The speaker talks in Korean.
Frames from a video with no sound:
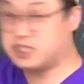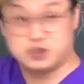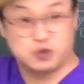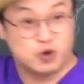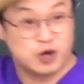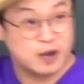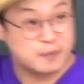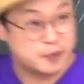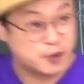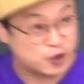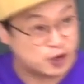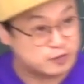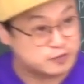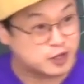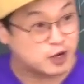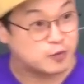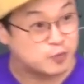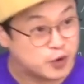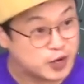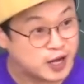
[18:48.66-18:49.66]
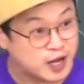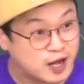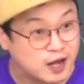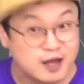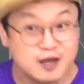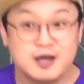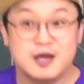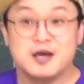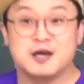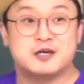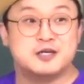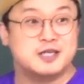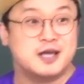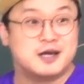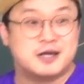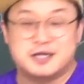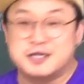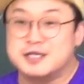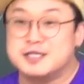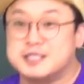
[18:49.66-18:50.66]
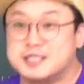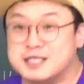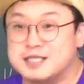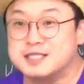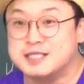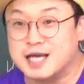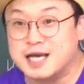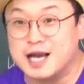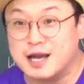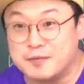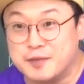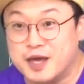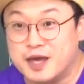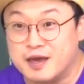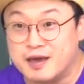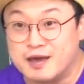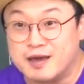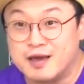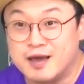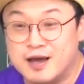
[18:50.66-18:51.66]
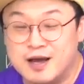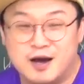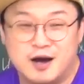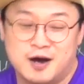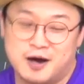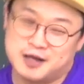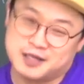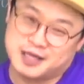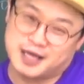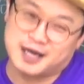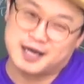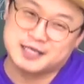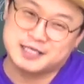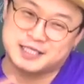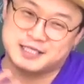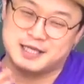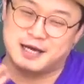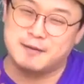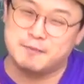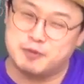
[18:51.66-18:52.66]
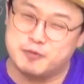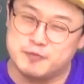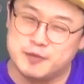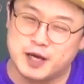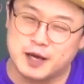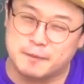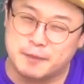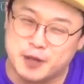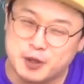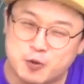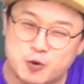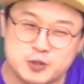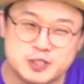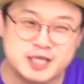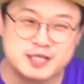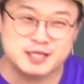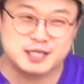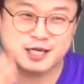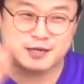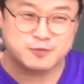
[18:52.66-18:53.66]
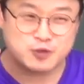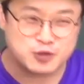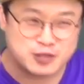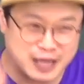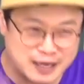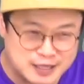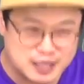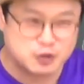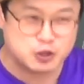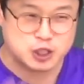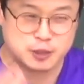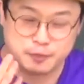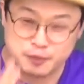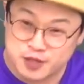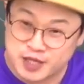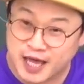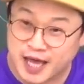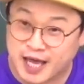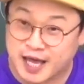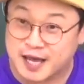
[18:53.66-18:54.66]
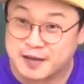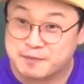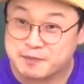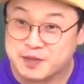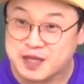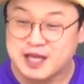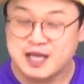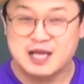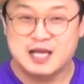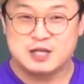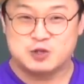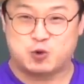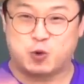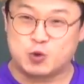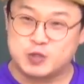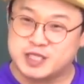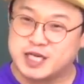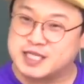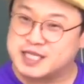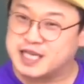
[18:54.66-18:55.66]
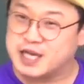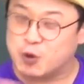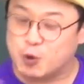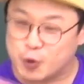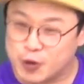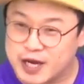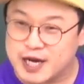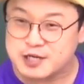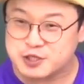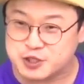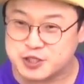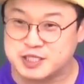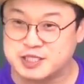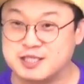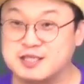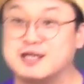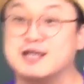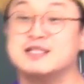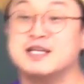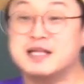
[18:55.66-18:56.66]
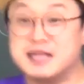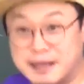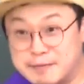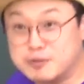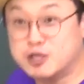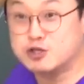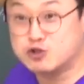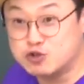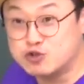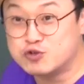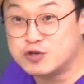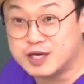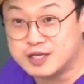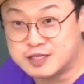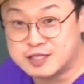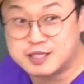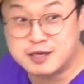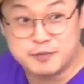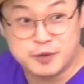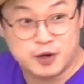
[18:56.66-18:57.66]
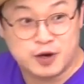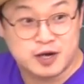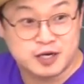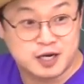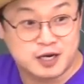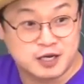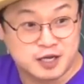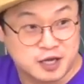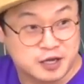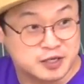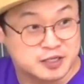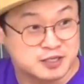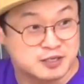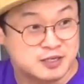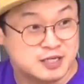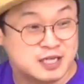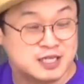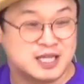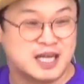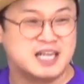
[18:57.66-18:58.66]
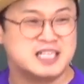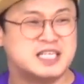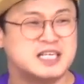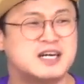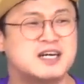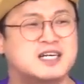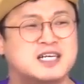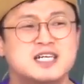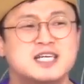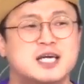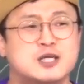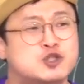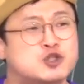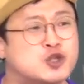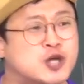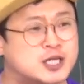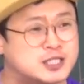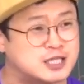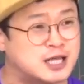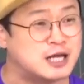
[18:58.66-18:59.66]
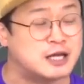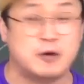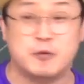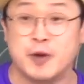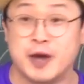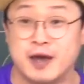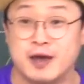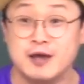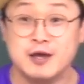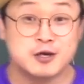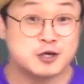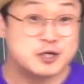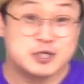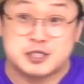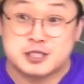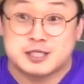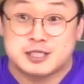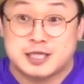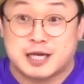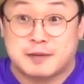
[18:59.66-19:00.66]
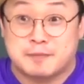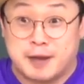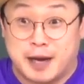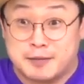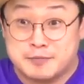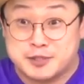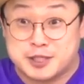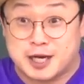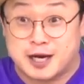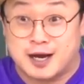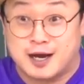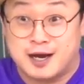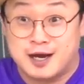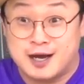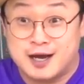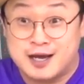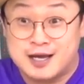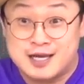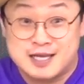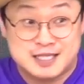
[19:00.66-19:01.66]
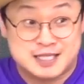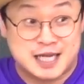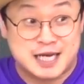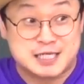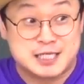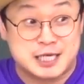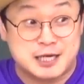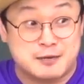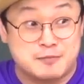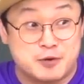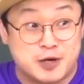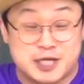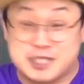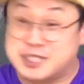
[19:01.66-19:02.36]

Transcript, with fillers: 있지? 놀랄 필요가 없다고 뭐야? 그냥 글을 쓰는 사람이 아 내가 나는 분명히 비코즈의 느낌으로 남기고 싶은데 독자들이 오해할 수 있으니까 그냥 남겨도 되는 거야. 뜻을 명확하게 해서. 따라서 이건 그렇게 중요하진 않아. 왜? 글 쓰는 사람 마음이잖아. 따라서 이건